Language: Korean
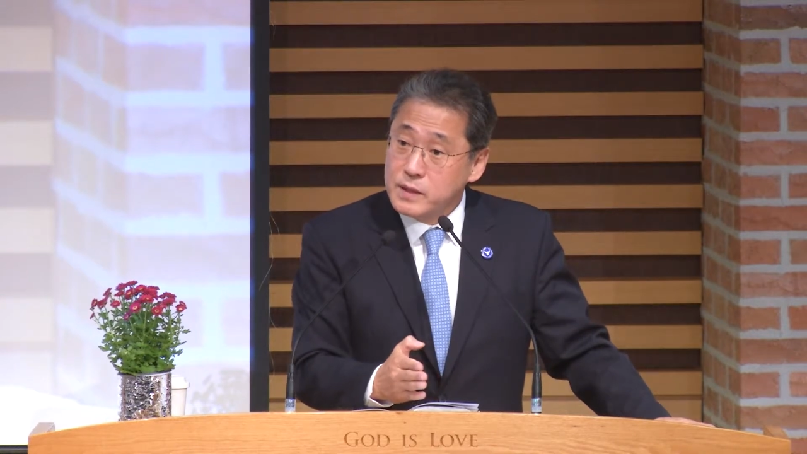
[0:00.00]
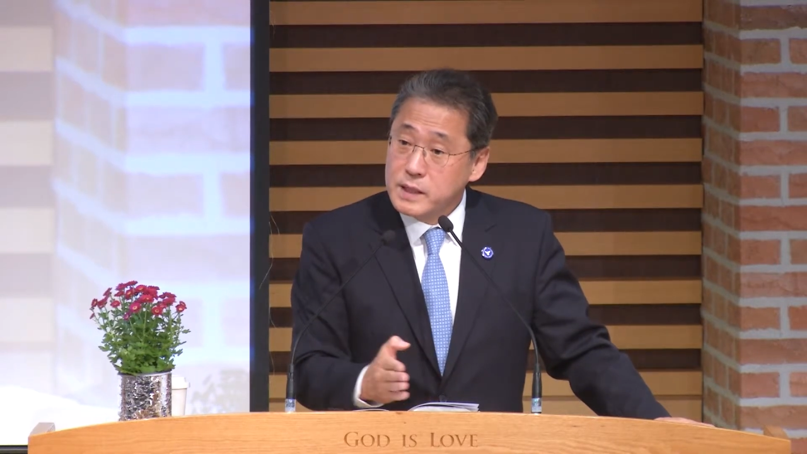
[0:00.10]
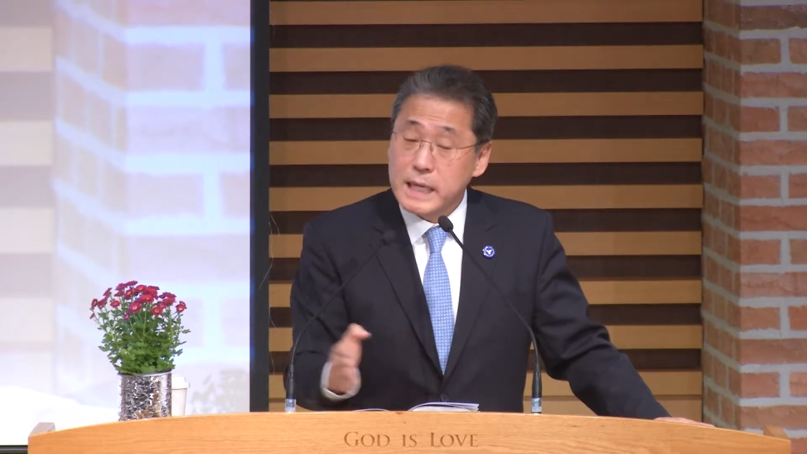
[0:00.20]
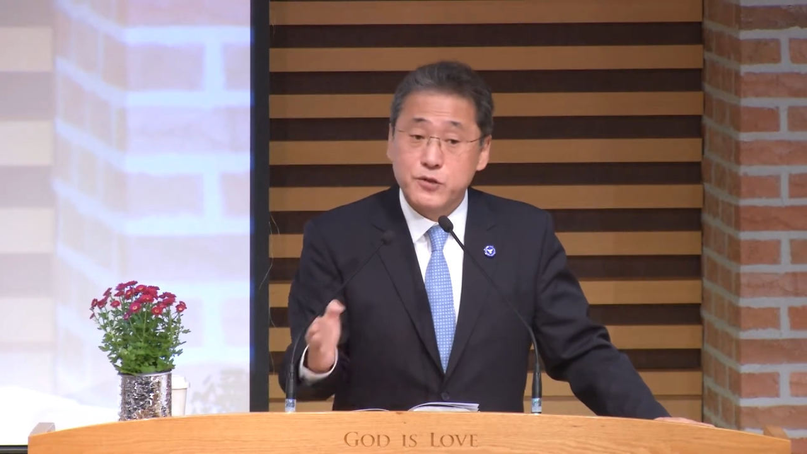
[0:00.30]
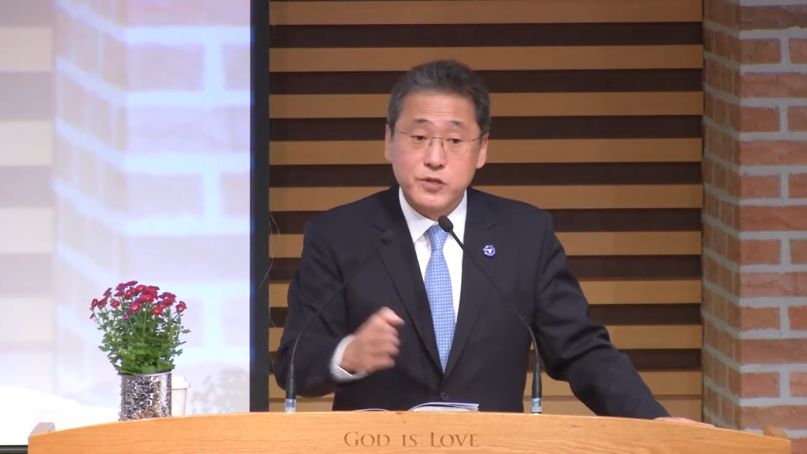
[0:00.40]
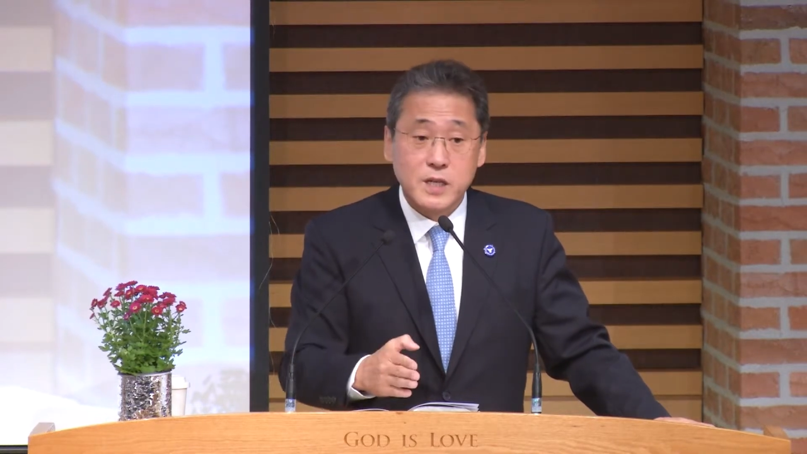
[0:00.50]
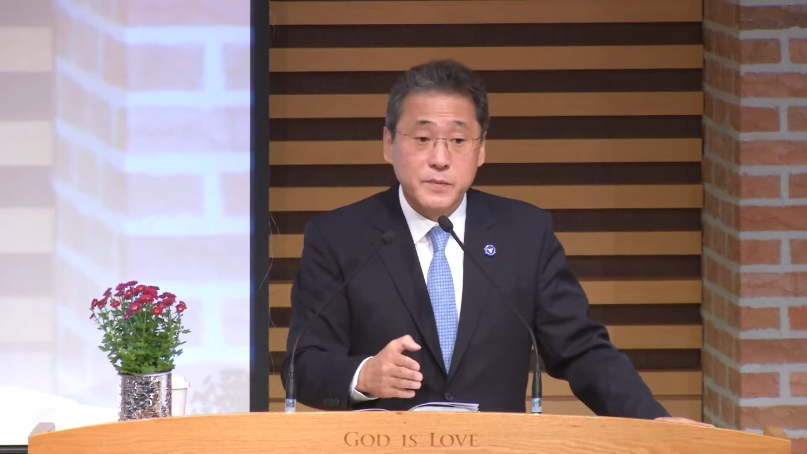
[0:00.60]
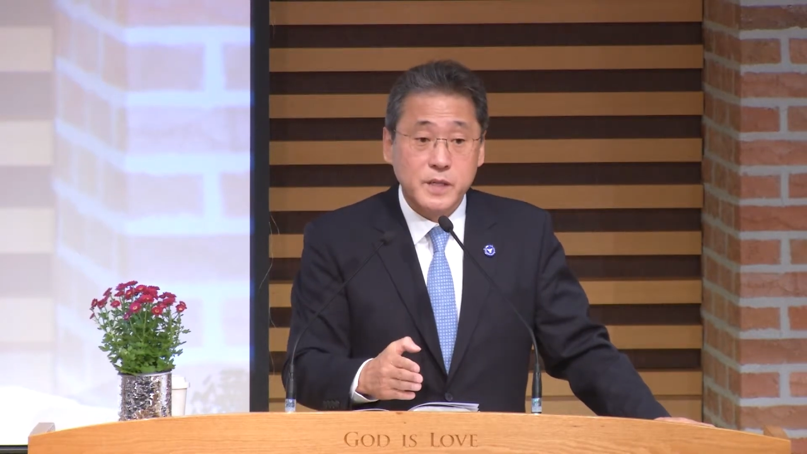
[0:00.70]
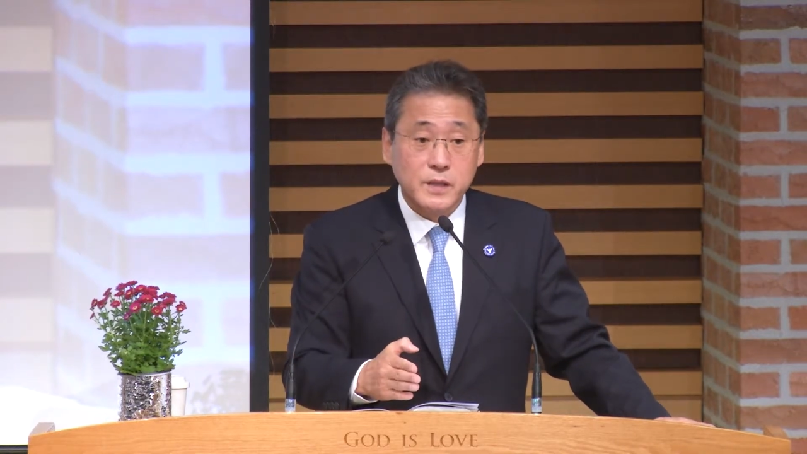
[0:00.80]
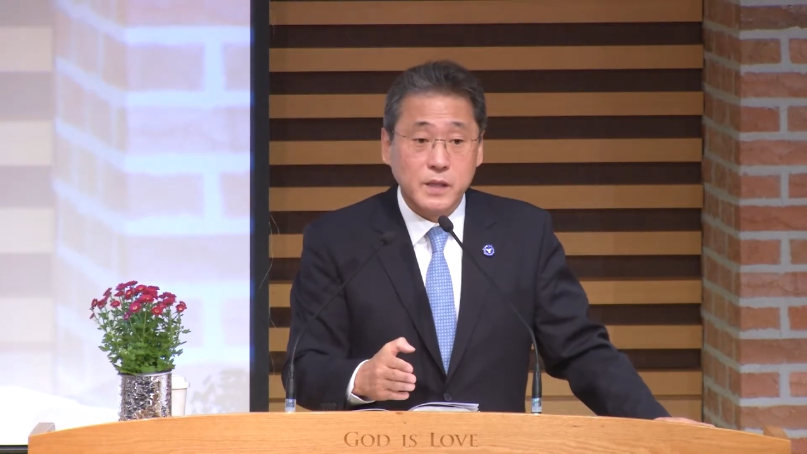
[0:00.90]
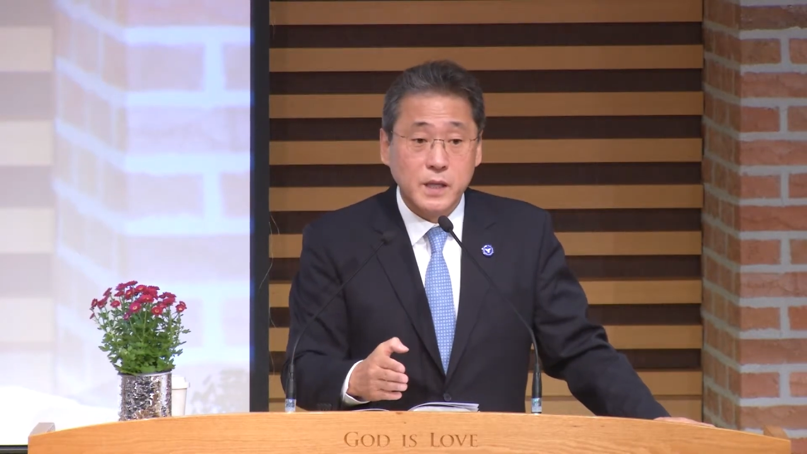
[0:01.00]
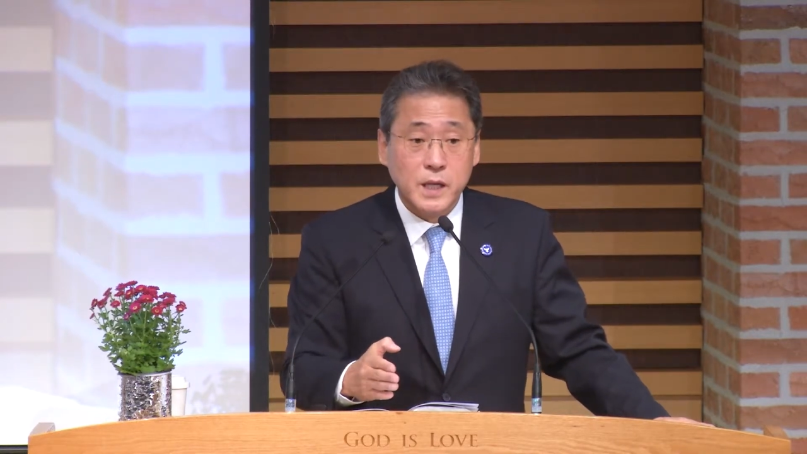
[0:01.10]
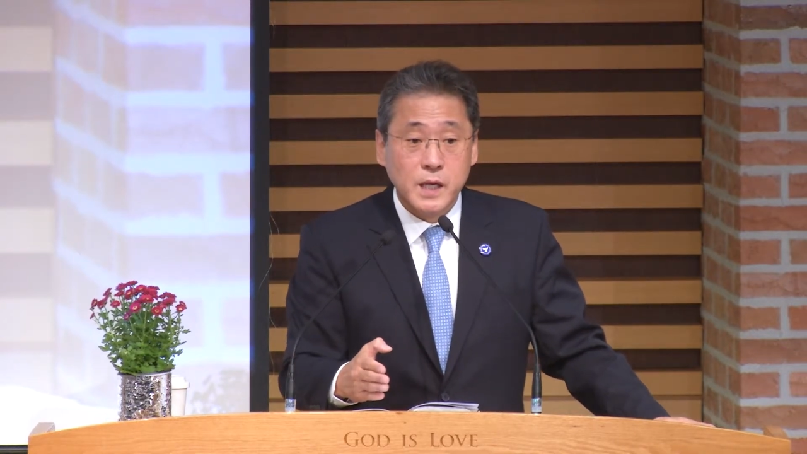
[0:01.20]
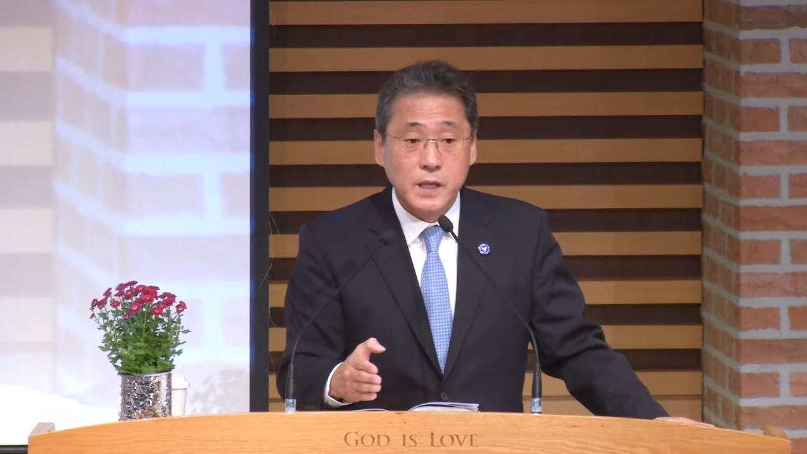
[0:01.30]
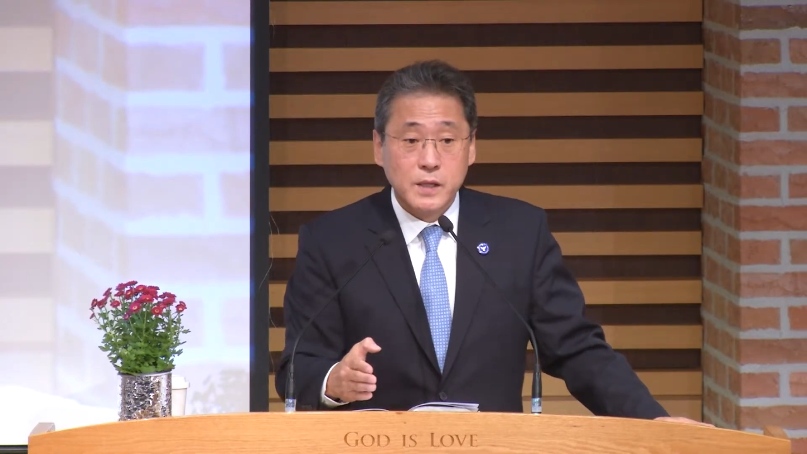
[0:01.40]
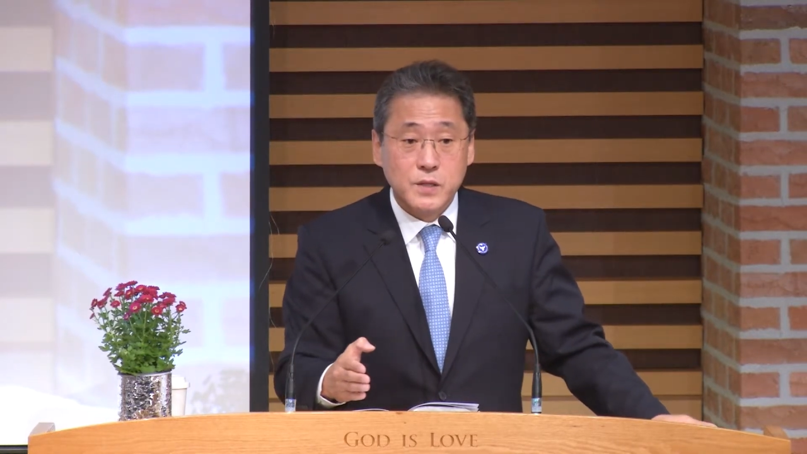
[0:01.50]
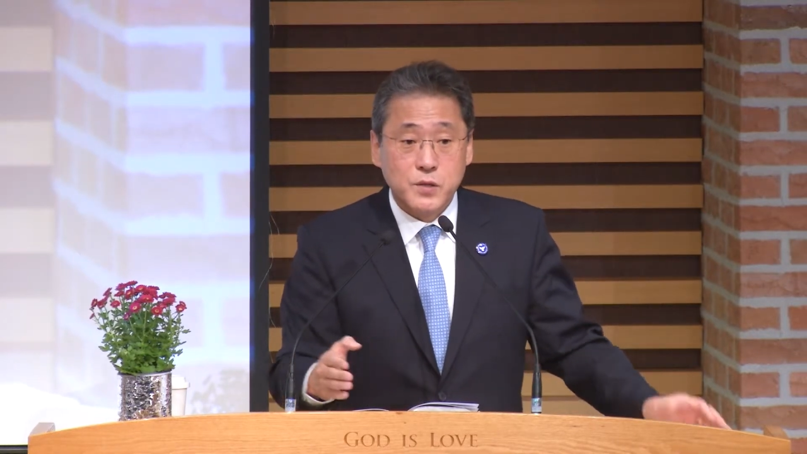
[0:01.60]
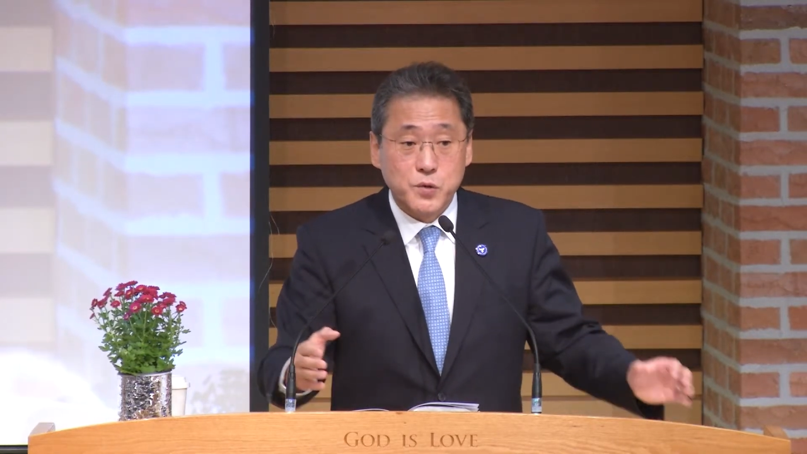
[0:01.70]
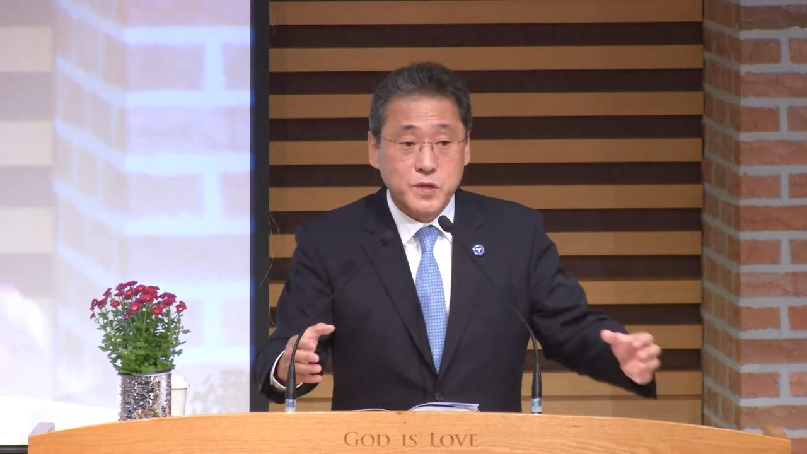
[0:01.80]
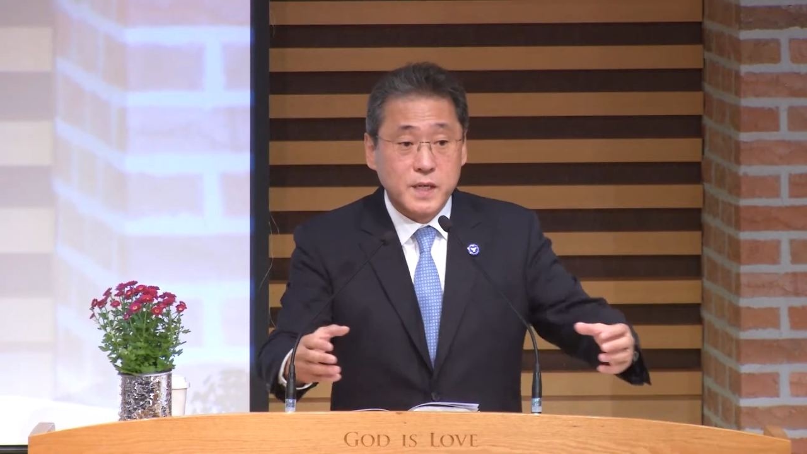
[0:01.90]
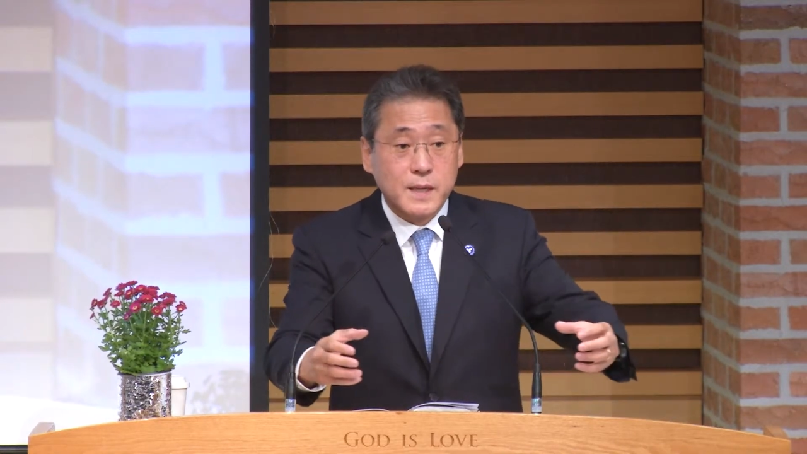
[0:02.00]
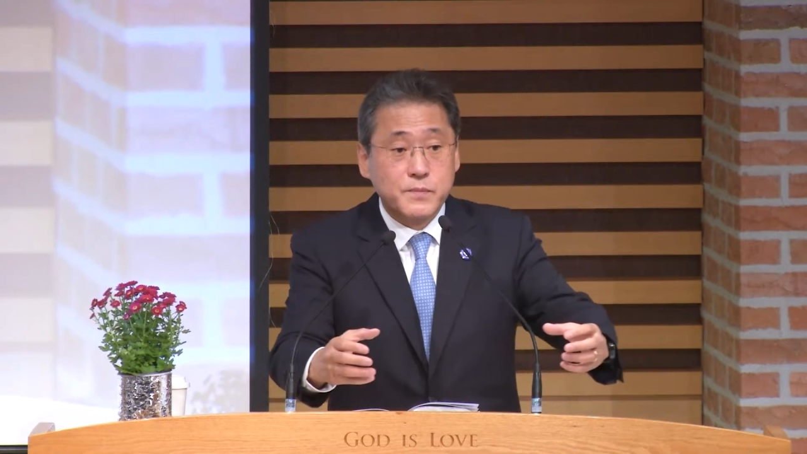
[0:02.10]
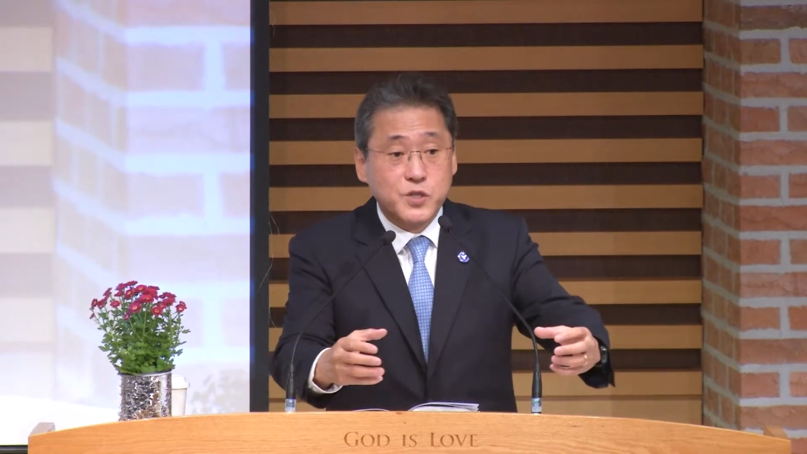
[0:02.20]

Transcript: 탈출하면은 서독 사람